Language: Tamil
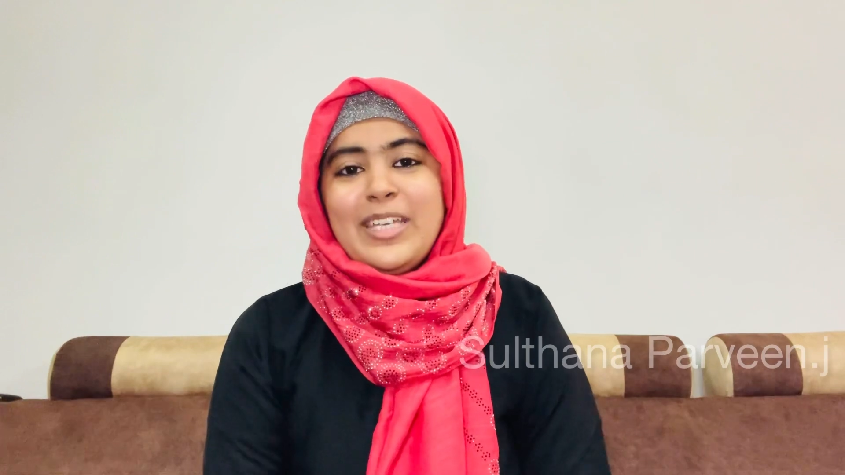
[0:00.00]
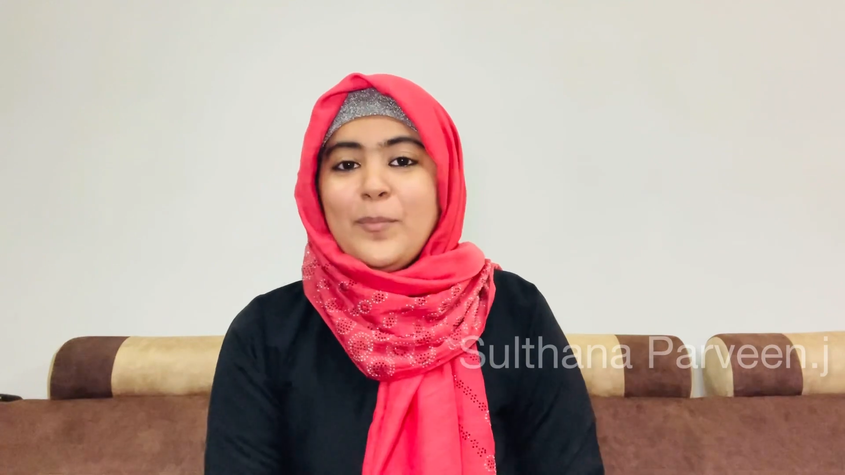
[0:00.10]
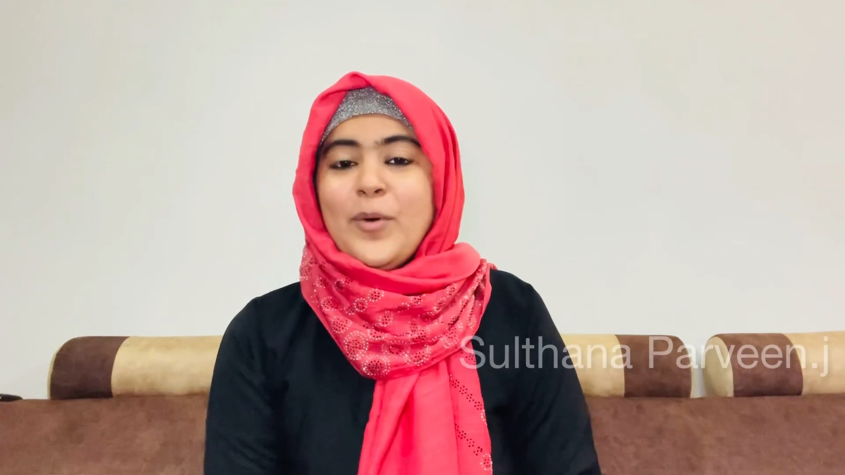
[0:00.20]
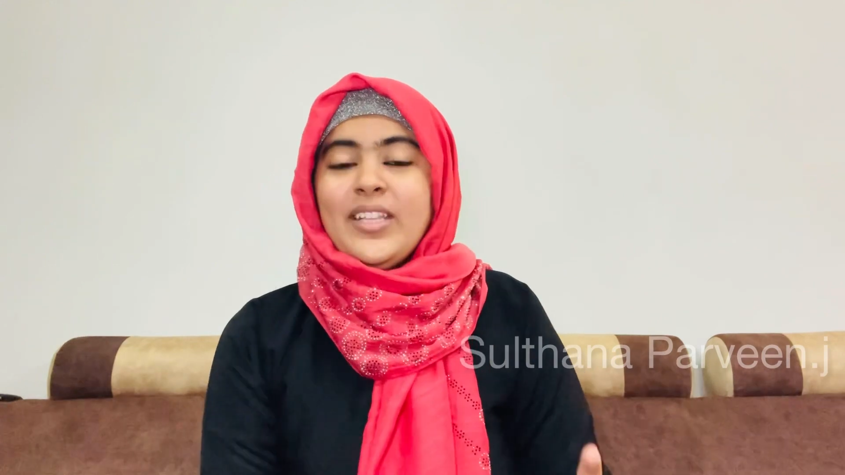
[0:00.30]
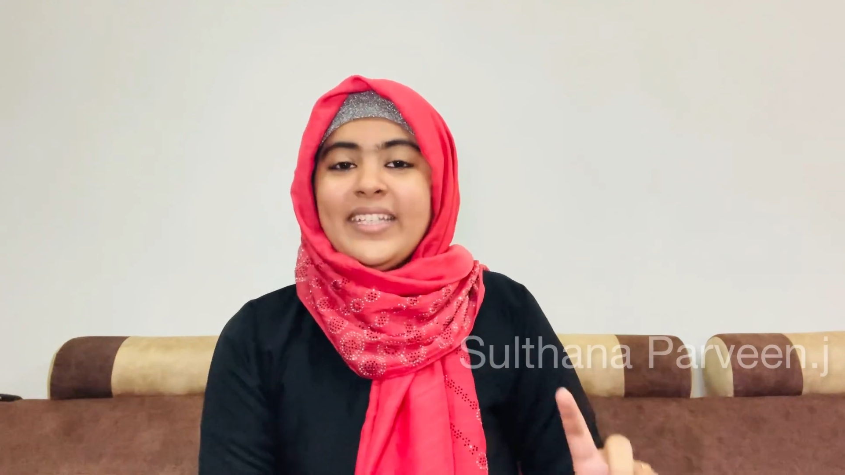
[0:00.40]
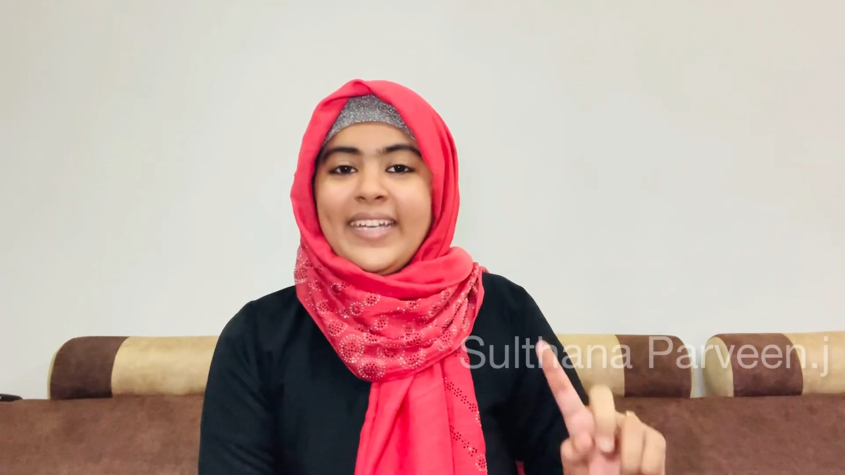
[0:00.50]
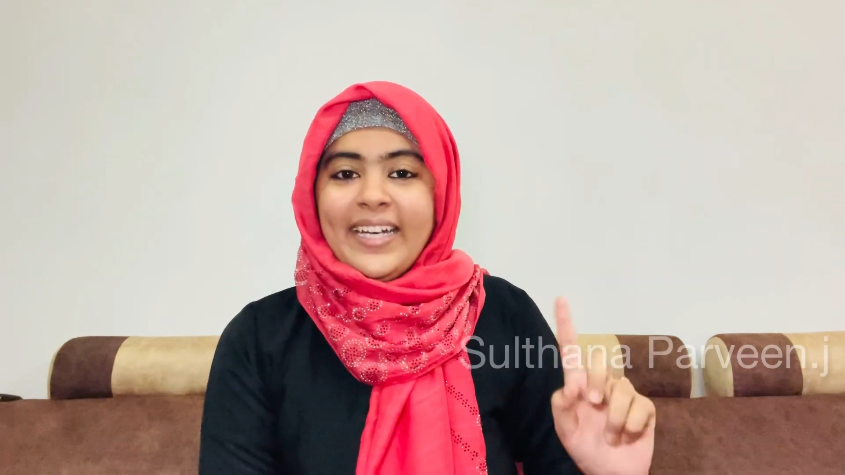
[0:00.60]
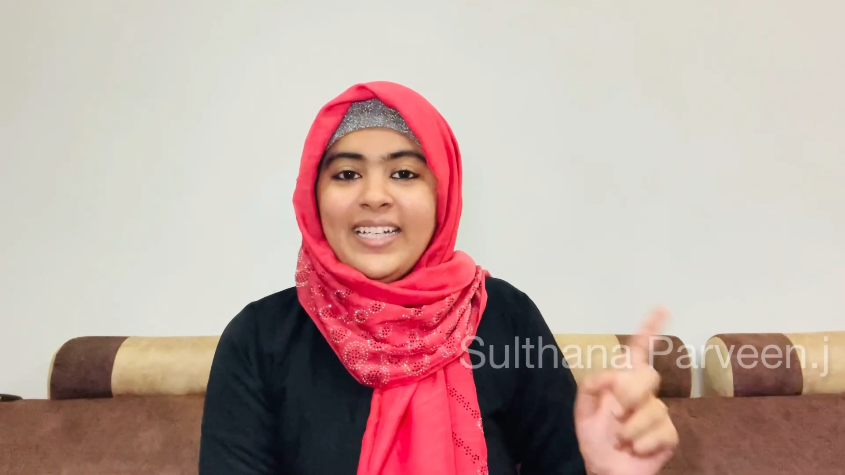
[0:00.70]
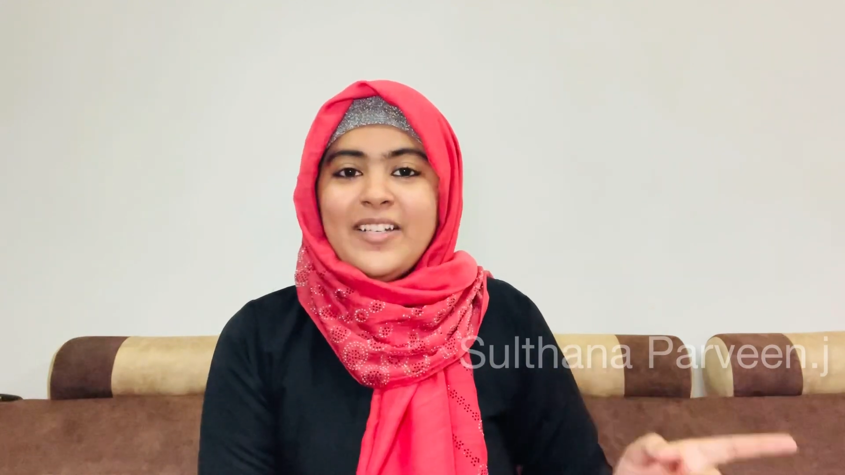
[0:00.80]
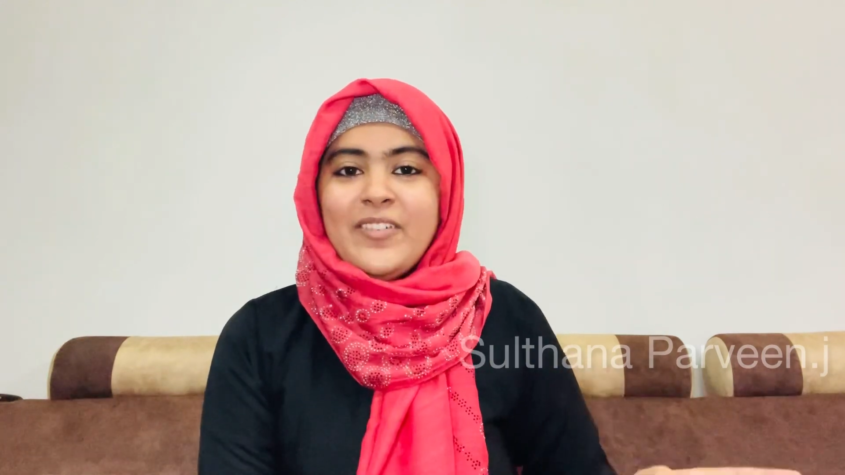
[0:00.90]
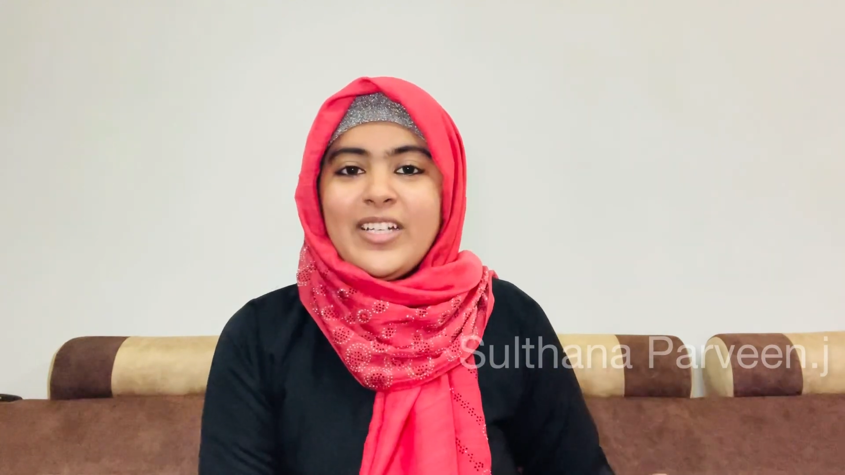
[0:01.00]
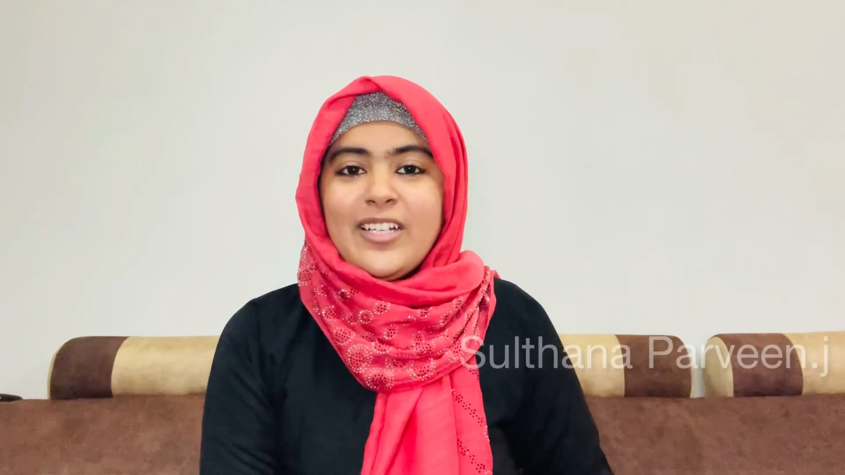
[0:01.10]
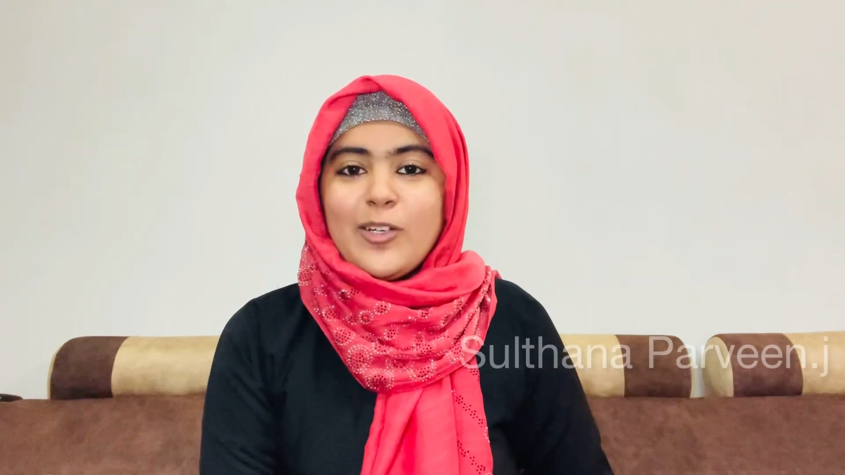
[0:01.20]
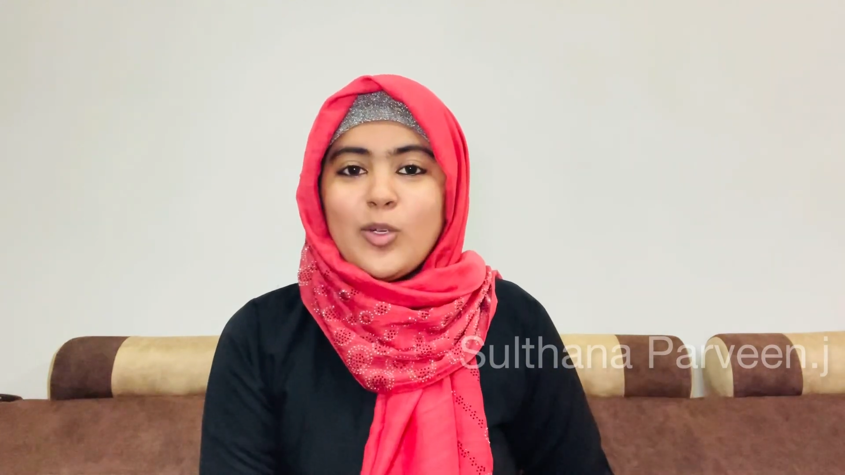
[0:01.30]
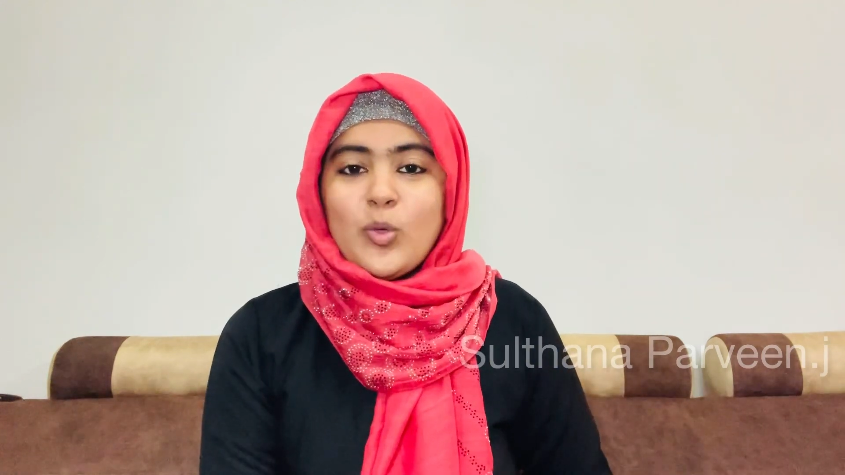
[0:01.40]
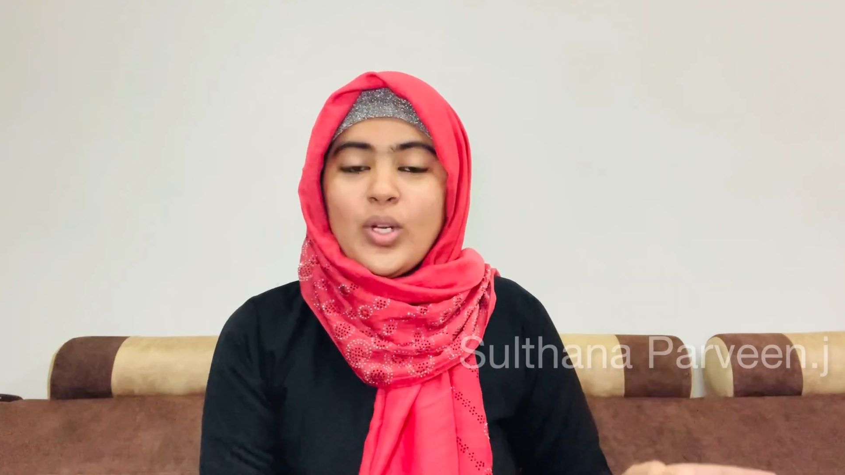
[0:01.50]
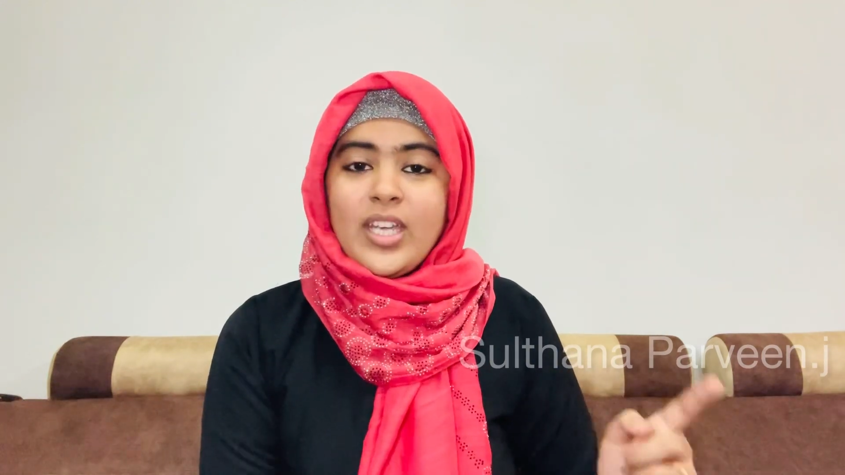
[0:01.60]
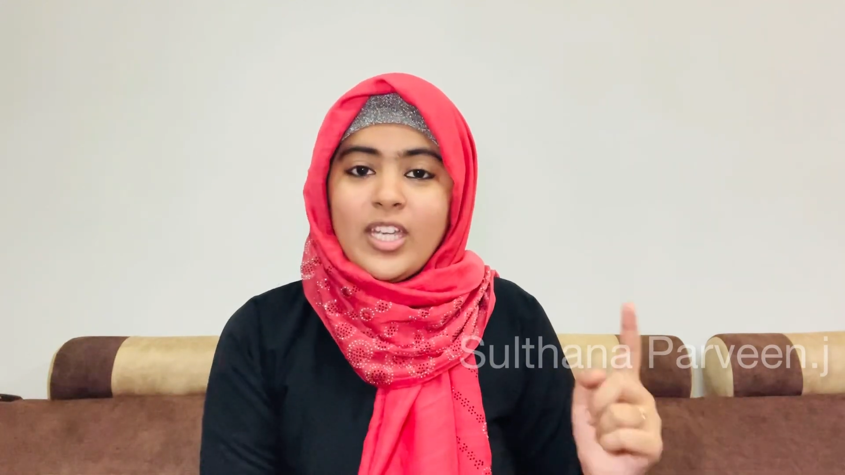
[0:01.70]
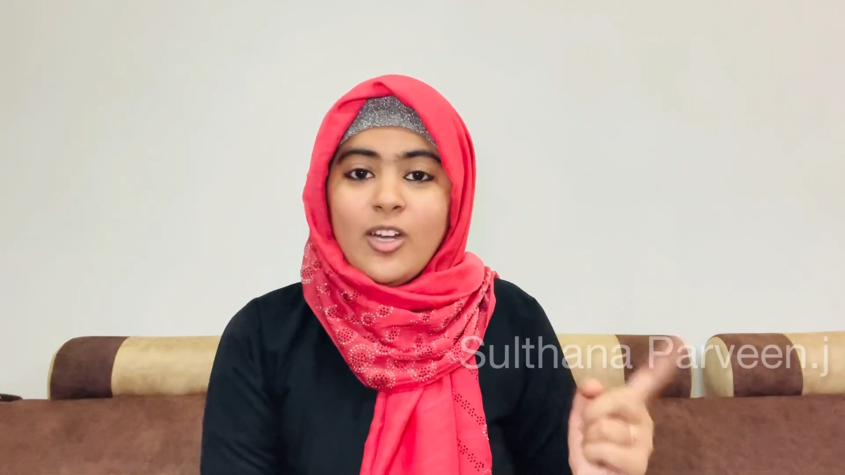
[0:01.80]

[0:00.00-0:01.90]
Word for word: இப்போ அந்த ஏழை வீட்டில் இருக்கக்கூடிய